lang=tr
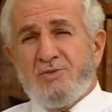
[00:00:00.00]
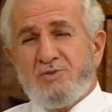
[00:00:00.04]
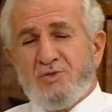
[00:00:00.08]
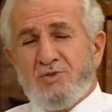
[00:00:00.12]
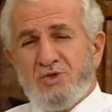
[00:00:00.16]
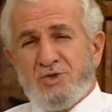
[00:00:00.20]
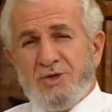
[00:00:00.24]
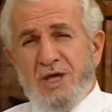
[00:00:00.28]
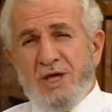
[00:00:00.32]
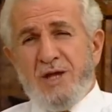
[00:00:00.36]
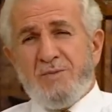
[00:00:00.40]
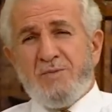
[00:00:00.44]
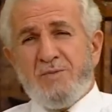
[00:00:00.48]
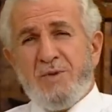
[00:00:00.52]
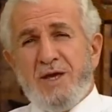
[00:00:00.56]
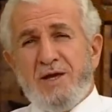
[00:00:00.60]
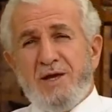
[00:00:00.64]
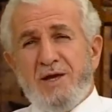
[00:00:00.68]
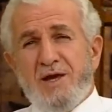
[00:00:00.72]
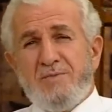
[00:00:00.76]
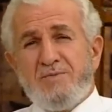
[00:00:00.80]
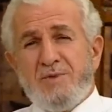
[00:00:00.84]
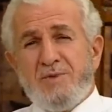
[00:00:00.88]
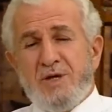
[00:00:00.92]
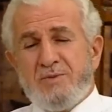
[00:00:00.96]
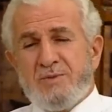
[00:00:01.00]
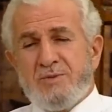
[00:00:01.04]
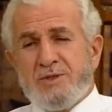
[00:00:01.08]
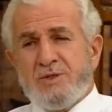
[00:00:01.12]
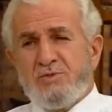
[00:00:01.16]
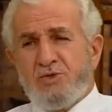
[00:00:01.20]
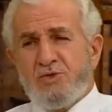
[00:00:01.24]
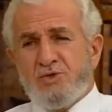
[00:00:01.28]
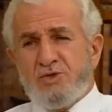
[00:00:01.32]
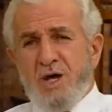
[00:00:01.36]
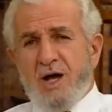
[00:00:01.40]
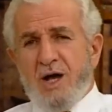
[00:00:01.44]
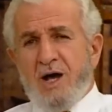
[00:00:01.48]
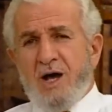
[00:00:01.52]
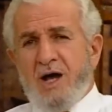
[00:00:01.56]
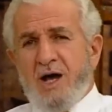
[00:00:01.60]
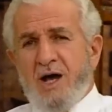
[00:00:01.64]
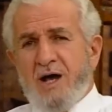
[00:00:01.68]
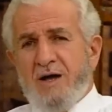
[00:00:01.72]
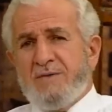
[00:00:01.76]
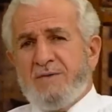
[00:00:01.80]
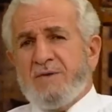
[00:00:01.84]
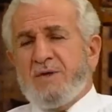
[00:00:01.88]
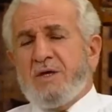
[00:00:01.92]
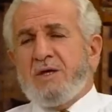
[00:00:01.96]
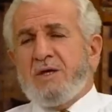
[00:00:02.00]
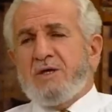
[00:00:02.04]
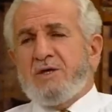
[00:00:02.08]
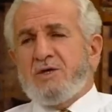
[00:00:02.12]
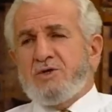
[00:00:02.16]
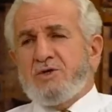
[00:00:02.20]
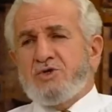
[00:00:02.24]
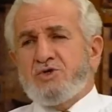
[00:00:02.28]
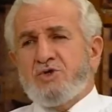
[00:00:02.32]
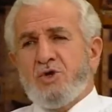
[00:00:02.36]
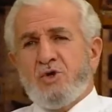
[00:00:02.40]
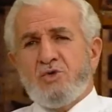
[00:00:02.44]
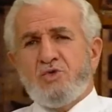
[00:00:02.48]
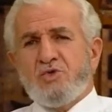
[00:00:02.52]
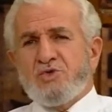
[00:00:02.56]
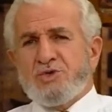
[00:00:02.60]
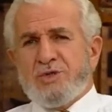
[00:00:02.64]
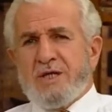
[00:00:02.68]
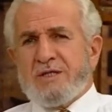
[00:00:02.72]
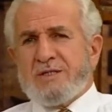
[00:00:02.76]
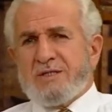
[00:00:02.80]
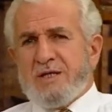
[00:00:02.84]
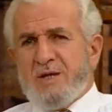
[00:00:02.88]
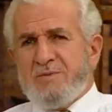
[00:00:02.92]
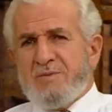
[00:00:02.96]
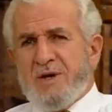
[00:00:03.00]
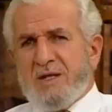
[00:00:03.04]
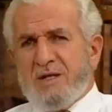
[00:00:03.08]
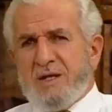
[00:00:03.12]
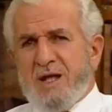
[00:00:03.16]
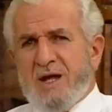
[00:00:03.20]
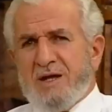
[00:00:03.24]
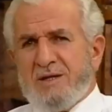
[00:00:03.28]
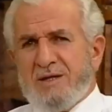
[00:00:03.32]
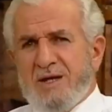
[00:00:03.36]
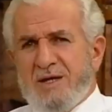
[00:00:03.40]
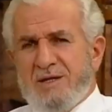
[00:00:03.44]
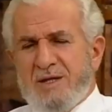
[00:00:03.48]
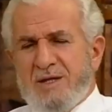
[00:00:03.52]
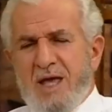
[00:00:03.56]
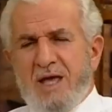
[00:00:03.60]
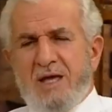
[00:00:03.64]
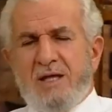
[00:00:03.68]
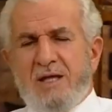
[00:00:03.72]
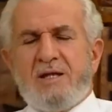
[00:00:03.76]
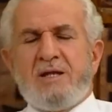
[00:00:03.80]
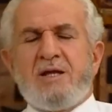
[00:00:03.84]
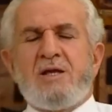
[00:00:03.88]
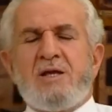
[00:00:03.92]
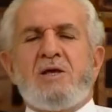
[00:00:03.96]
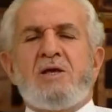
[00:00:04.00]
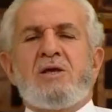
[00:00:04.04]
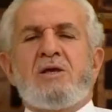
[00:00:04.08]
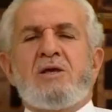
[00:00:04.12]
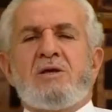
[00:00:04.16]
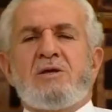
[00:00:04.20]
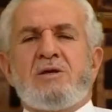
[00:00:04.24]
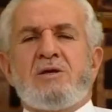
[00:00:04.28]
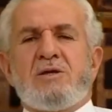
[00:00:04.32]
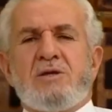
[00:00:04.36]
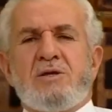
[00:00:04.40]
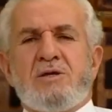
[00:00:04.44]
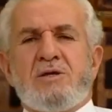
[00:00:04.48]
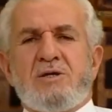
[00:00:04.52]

Güzel peygamberimizin bu daha e, çok uzak zamanlarda değil. E,